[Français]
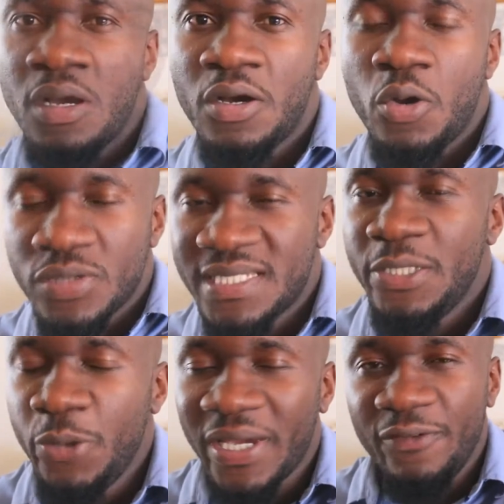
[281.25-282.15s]

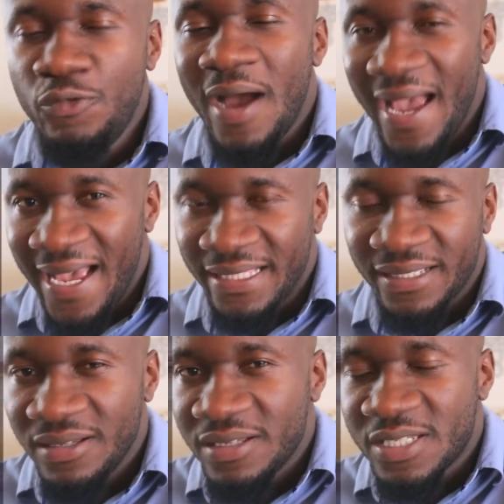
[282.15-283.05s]
Continuerez-vous à
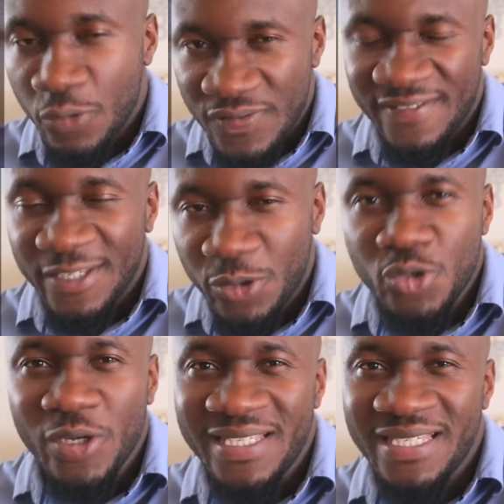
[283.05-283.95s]
être ce que vous avez
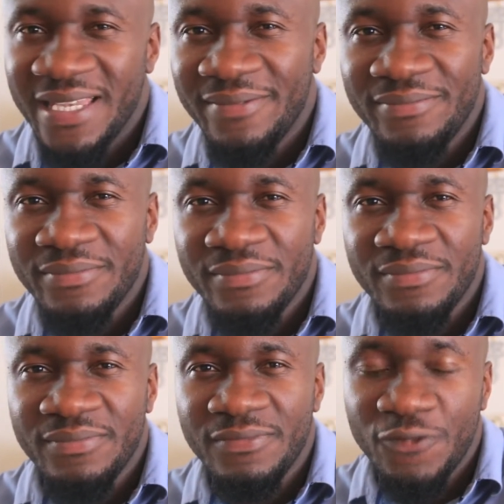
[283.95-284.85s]
toujours été,
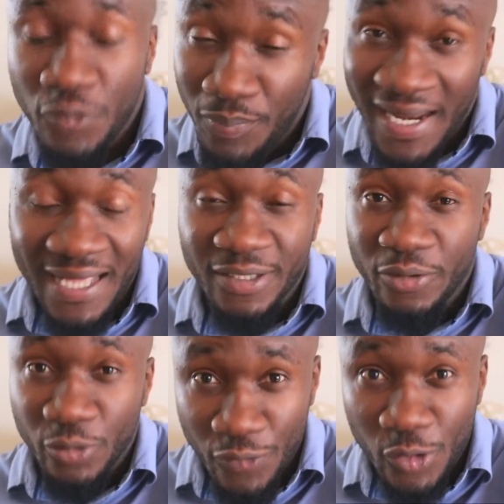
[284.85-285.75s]
vous plaindre
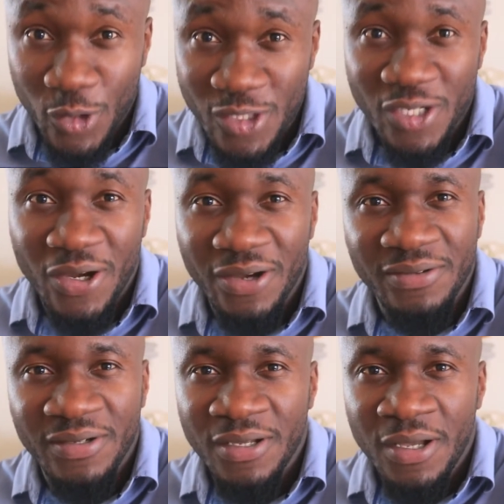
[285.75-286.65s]
de votre sort,
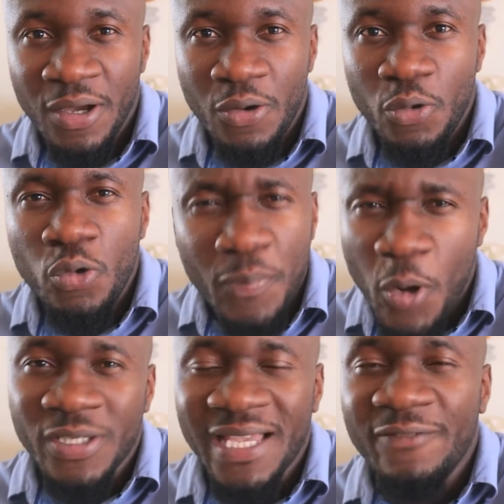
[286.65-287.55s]
ou
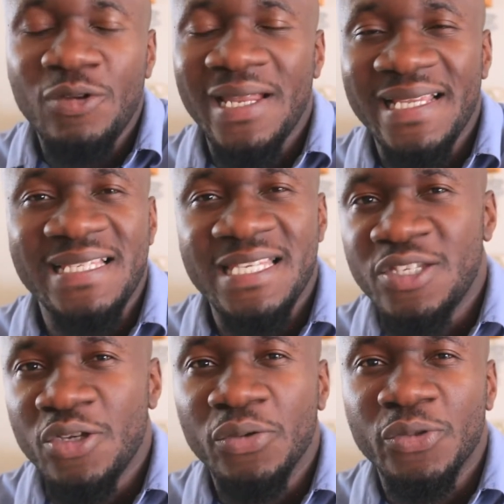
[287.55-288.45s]
prendrez-vous la
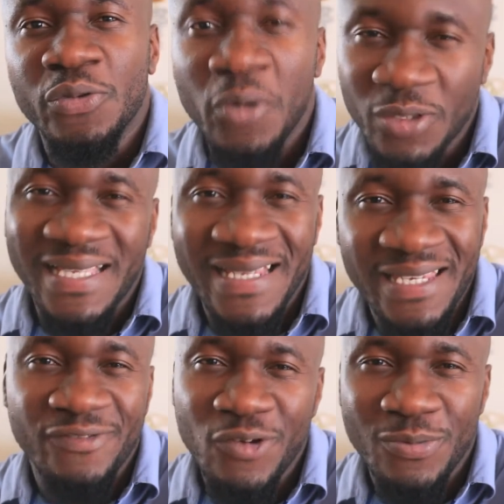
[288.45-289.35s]
décision de monter de
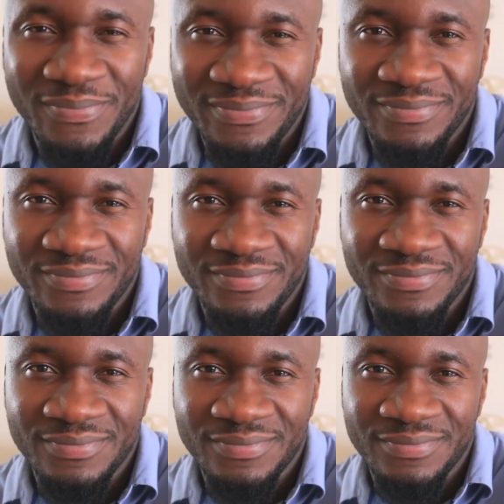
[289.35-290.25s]
niveau
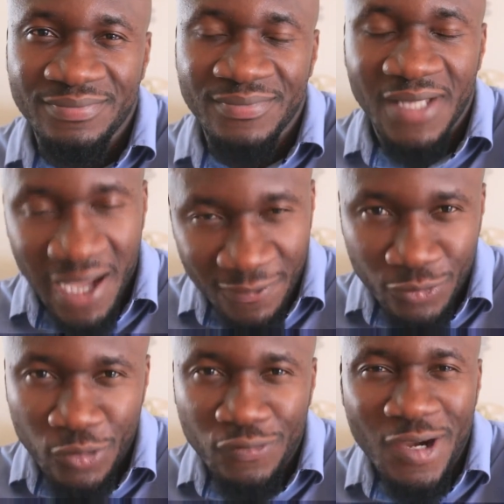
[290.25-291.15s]
À
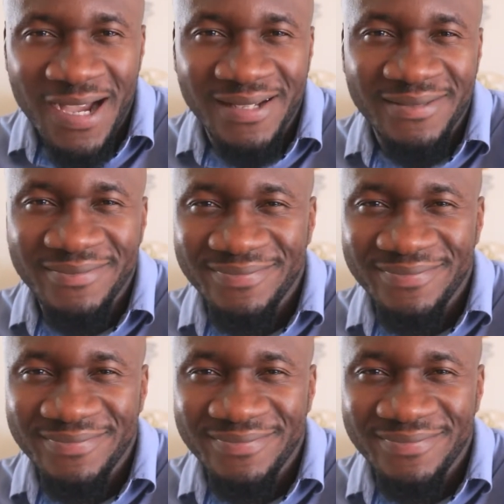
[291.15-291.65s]
vous de voir.